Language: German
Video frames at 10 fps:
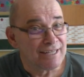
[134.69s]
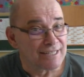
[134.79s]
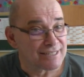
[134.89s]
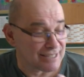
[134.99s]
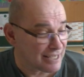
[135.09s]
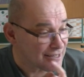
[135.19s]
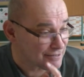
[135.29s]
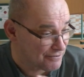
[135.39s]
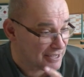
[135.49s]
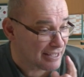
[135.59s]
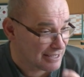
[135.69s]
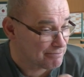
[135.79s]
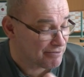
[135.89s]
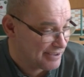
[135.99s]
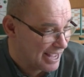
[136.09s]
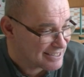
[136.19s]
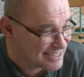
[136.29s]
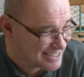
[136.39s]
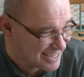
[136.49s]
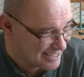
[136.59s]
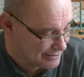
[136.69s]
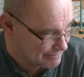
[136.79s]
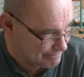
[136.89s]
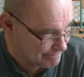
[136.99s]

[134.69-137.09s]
sind wir im Fernsehen.